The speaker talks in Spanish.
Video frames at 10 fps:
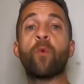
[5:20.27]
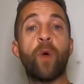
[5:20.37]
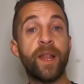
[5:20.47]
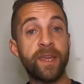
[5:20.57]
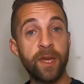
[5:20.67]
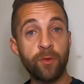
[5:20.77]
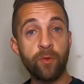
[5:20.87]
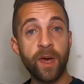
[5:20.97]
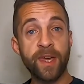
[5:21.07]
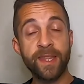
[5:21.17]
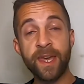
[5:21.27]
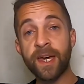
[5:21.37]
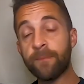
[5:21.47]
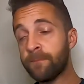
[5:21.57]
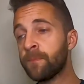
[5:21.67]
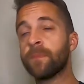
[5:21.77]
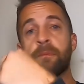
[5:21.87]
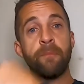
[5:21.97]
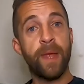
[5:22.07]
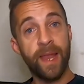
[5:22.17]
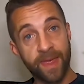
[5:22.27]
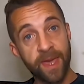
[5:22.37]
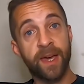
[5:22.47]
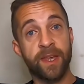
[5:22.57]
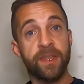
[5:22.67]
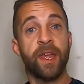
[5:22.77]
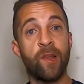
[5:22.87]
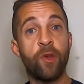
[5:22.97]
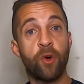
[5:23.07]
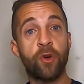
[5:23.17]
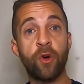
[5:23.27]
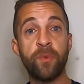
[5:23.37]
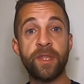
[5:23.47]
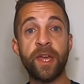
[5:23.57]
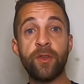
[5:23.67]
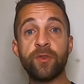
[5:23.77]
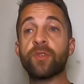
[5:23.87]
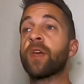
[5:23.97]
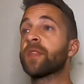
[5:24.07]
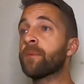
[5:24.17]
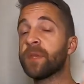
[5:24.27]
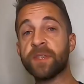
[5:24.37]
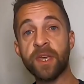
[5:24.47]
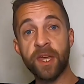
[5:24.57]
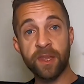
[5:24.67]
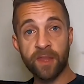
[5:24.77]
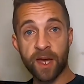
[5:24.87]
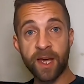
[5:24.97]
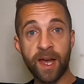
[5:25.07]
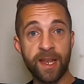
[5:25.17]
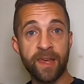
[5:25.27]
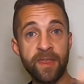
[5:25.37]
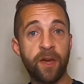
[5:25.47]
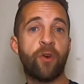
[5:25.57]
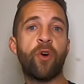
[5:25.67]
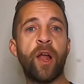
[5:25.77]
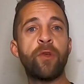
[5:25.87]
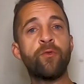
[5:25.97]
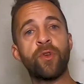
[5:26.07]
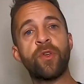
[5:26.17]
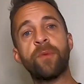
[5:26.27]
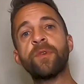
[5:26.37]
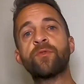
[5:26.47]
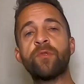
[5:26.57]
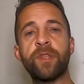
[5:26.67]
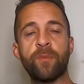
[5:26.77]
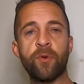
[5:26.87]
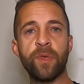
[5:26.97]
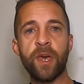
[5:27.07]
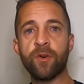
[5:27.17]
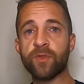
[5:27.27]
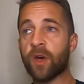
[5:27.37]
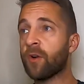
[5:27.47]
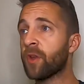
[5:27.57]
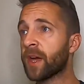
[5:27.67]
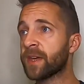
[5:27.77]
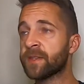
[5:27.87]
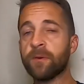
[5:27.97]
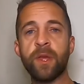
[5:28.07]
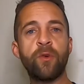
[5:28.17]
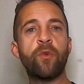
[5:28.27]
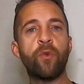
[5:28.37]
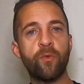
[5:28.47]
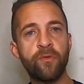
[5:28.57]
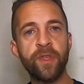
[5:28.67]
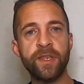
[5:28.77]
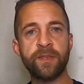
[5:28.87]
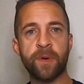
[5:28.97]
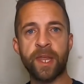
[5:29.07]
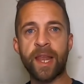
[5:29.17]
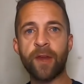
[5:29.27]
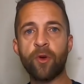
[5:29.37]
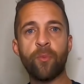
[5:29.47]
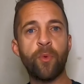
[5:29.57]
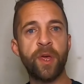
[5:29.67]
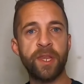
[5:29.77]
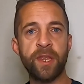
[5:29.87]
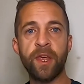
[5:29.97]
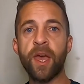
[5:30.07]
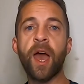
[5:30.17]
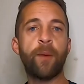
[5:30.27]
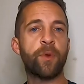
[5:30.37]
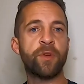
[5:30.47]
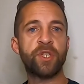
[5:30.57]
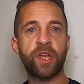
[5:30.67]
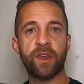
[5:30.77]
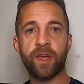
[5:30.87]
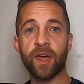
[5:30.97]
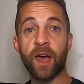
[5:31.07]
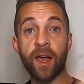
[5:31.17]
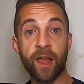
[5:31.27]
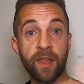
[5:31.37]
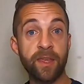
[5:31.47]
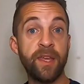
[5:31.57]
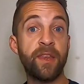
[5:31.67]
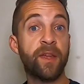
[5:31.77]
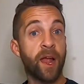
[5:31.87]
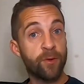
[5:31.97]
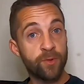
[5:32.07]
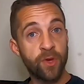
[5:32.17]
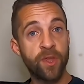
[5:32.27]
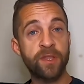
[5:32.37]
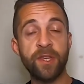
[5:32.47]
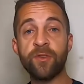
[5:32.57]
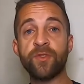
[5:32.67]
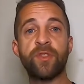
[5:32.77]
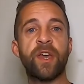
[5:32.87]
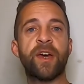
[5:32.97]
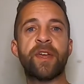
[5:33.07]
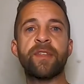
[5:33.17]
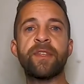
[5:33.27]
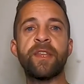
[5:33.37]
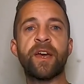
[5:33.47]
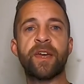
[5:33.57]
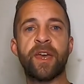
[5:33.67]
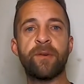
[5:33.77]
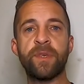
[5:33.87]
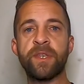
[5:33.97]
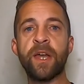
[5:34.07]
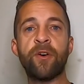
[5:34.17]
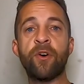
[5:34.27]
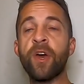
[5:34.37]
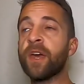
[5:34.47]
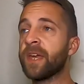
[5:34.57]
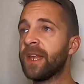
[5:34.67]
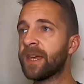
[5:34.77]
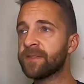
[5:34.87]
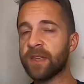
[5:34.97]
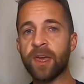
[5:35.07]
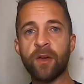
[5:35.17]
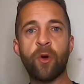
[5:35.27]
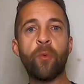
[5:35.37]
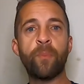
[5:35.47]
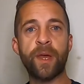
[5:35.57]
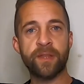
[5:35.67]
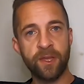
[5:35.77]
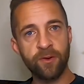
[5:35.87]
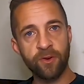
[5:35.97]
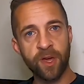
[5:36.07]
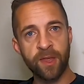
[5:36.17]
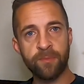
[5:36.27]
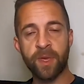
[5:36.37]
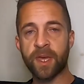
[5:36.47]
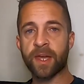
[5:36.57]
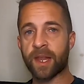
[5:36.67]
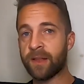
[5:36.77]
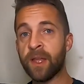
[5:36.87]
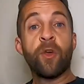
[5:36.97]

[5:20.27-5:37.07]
Cualquier duda que tengan, me la dejan en los comentarios. También si quieren, acá les dejo algunos de mis últimos videos. Ahora que se viene un fin de semana largo, pueden ir a aprovechar a ir a algunos destinos de Argentina que he visitado y les he compartido en mi canal.